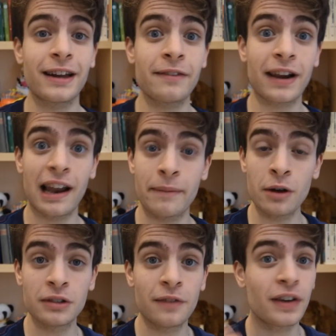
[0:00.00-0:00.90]
arriverà la mia
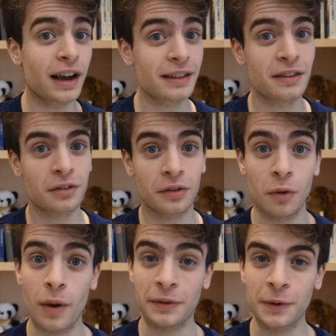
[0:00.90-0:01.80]
notifica che ti sto
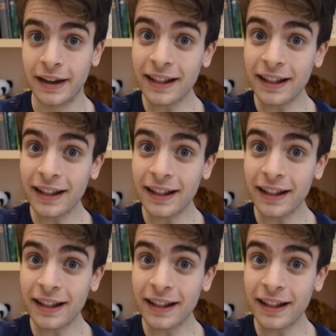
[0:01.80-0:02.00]
seguendo.